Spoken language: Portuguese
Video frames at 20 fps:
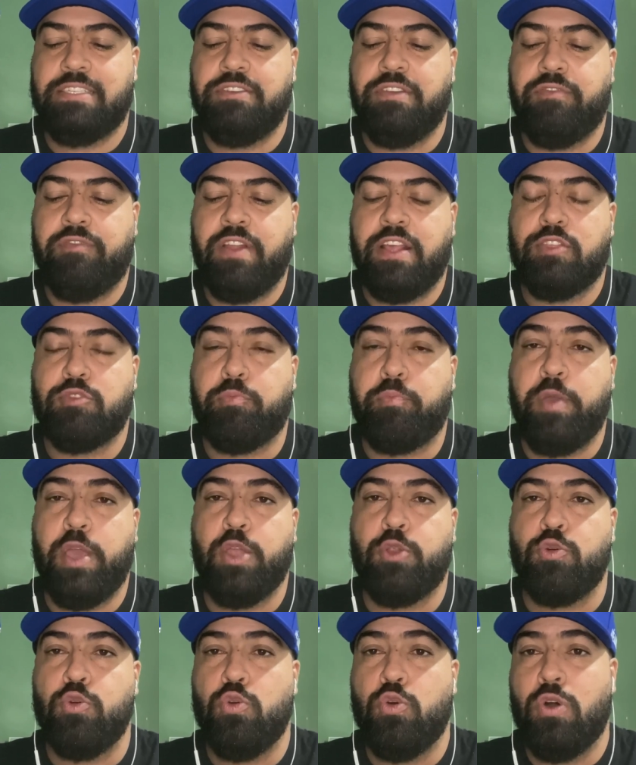enfrenta o
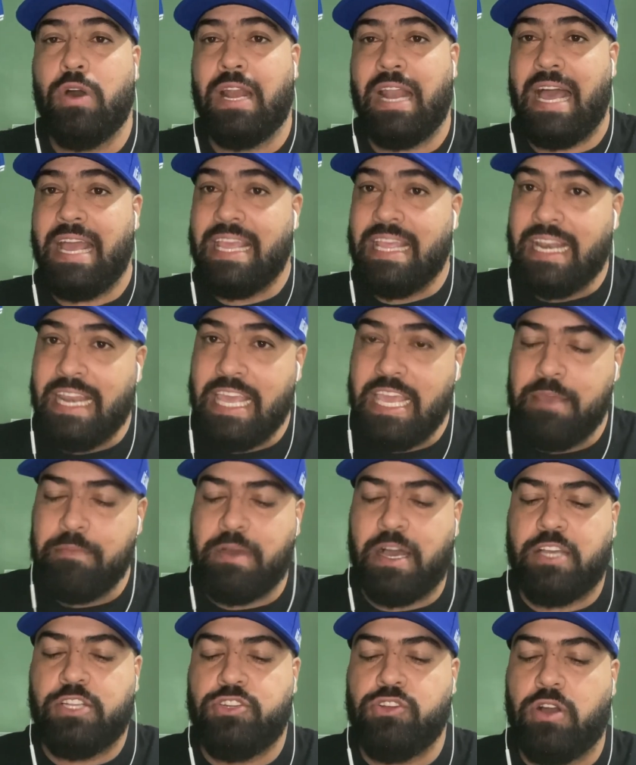Peru, lá em
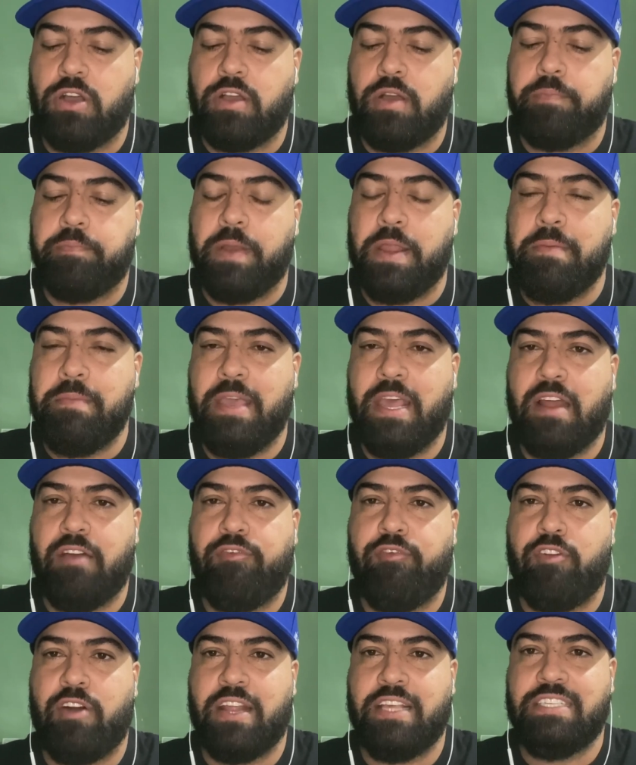Lima, joga a primeira
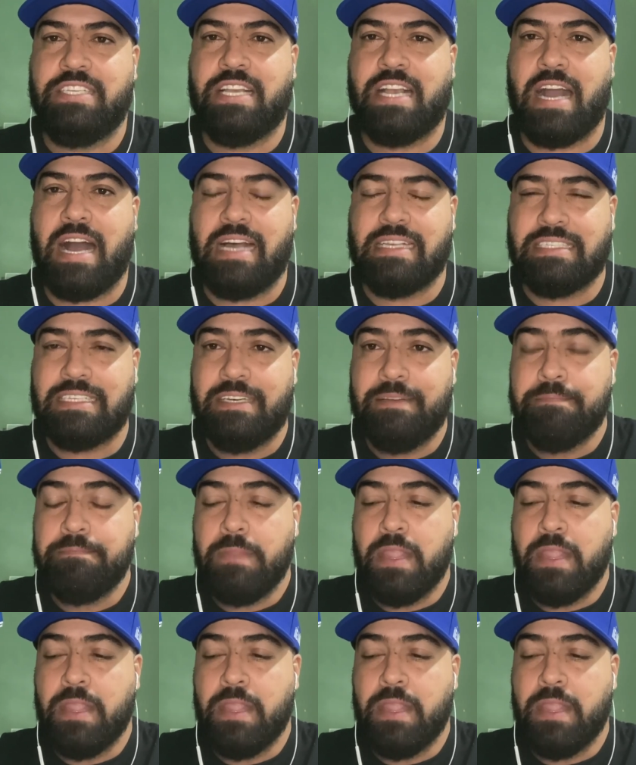fora de casa.